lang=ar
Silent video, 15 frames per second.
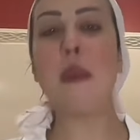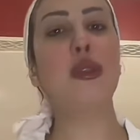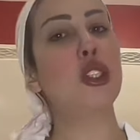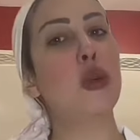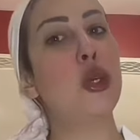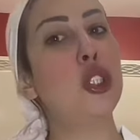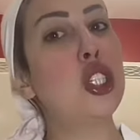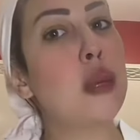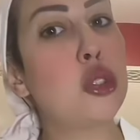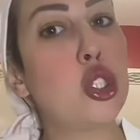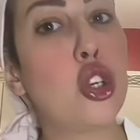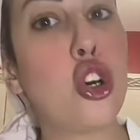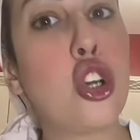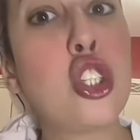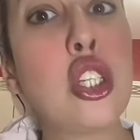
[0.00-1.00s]
عبس كباش
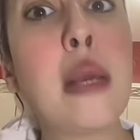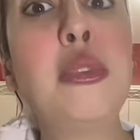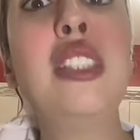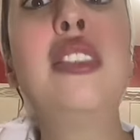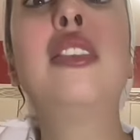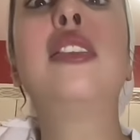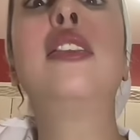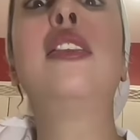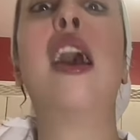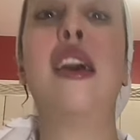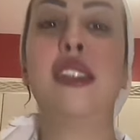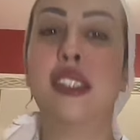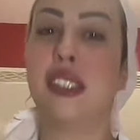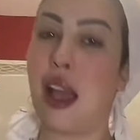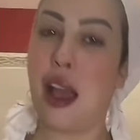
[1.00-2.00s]
باش نخرج غنمشي
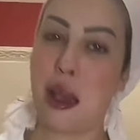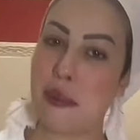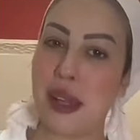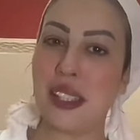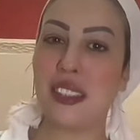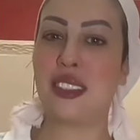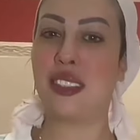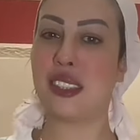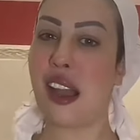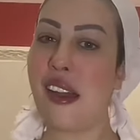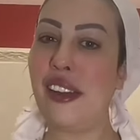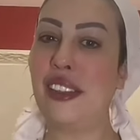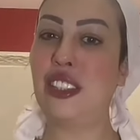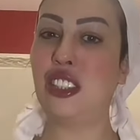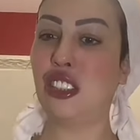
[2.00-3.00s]
نستانس اباس
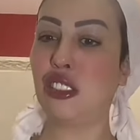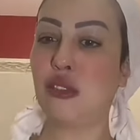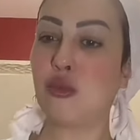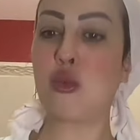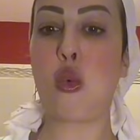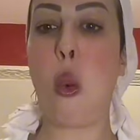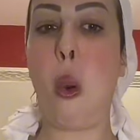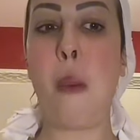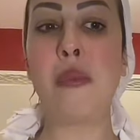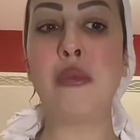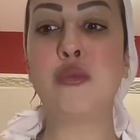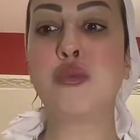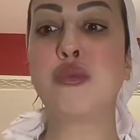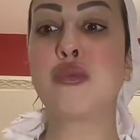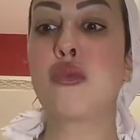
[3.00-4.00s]
استانس
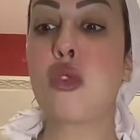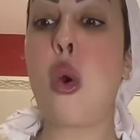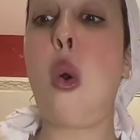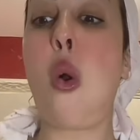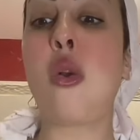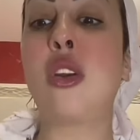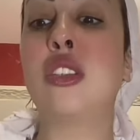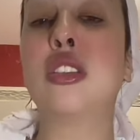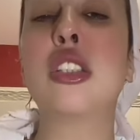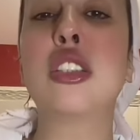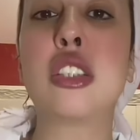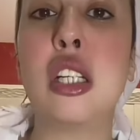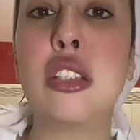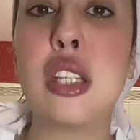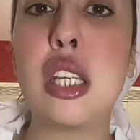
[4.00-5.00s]

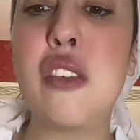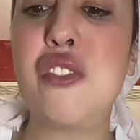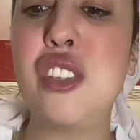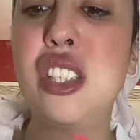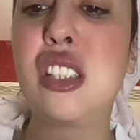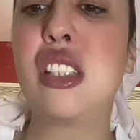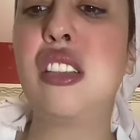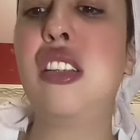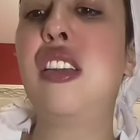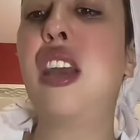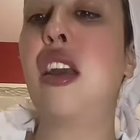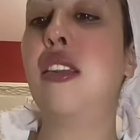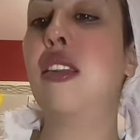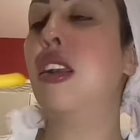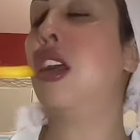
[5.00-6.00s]
عطيتك عطيه فين
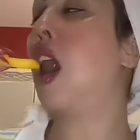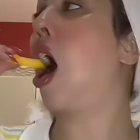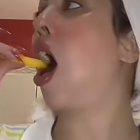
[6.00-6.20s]
تكدي هاد